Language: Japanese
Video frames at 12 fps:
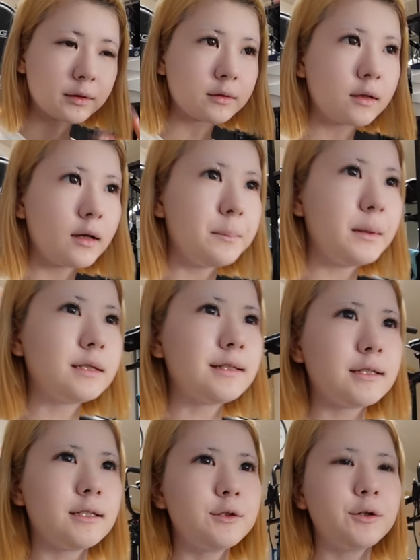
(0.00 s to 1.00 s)
ばくないめっ
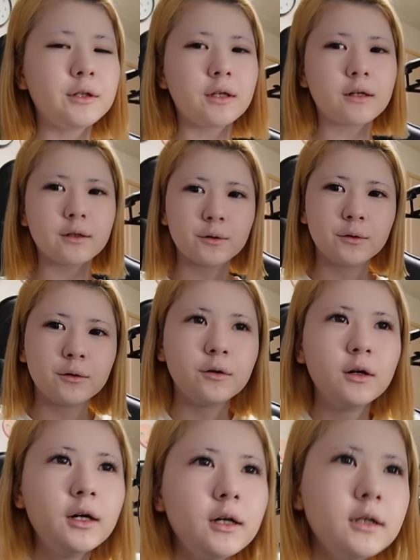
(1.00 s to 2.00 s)
ちゃ白いんだけ
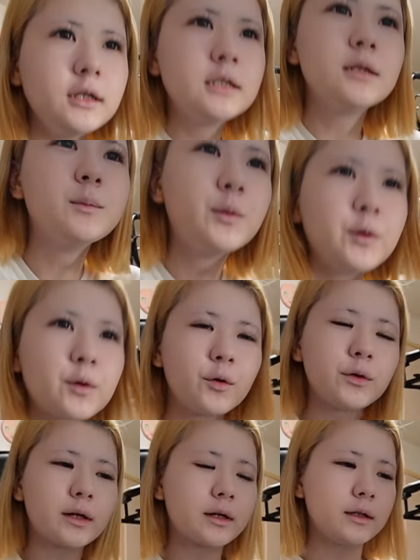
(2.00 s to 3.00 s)
ど、いつも
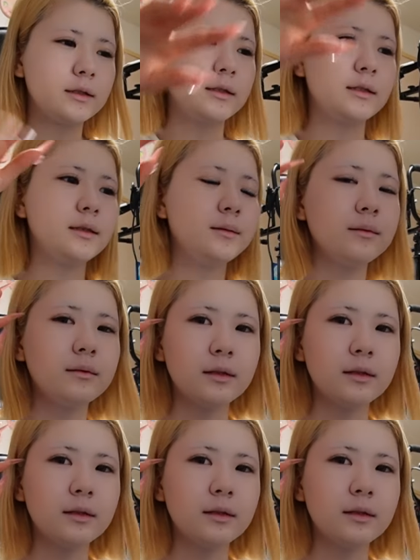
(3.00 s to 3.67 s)
こんな感じ。